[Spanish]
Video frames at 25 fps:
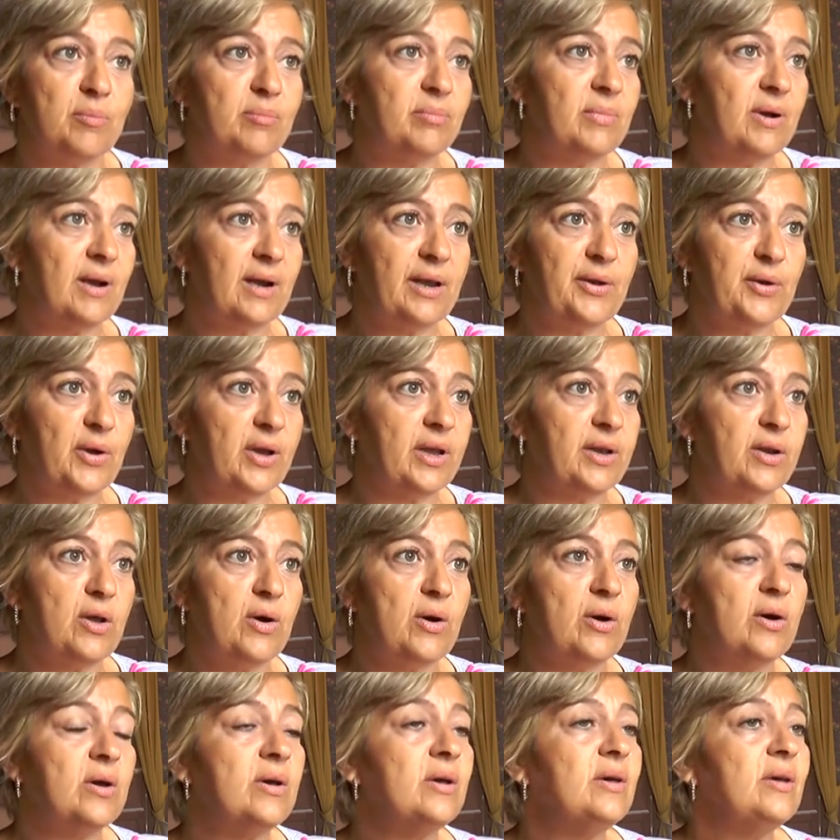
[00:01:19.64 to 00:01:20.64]
con una idea
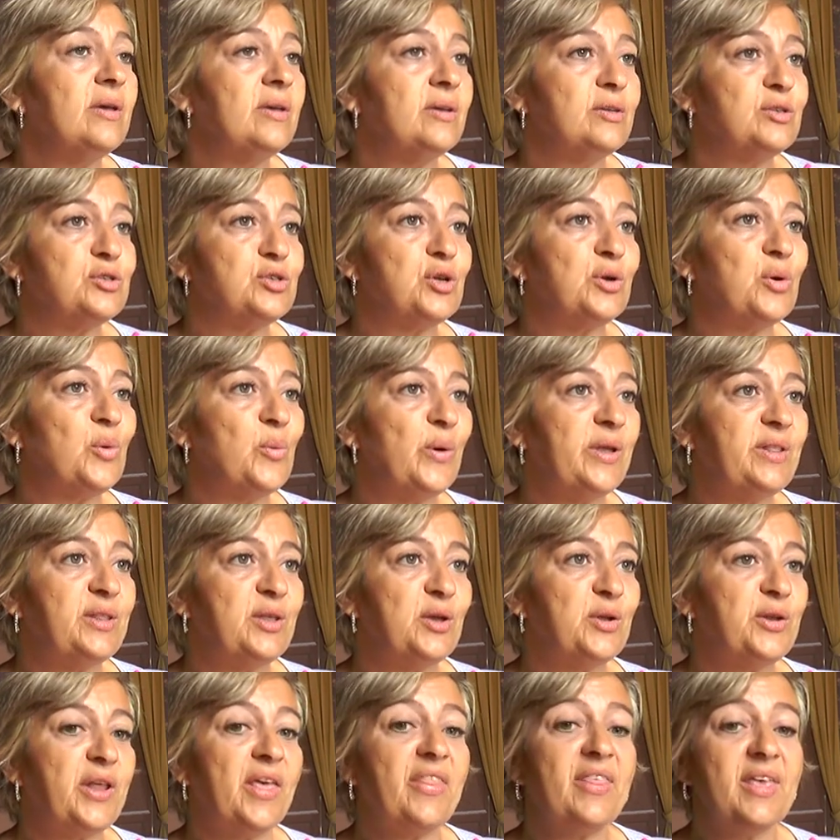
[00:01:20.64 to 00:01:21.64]
de capacitar
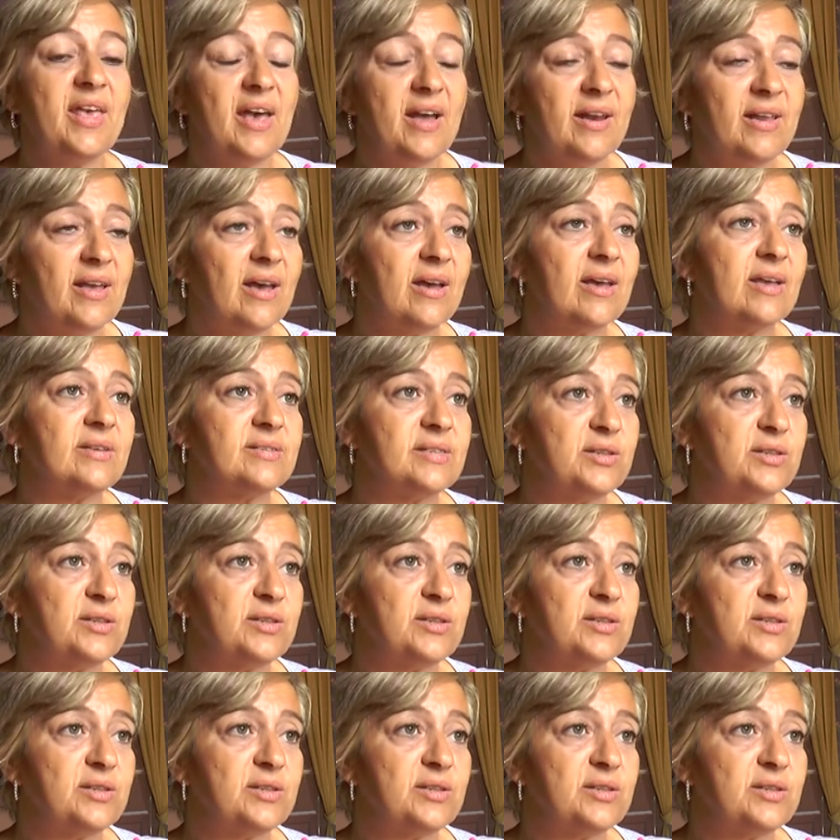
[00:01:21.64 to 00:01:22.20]
a los trabajadores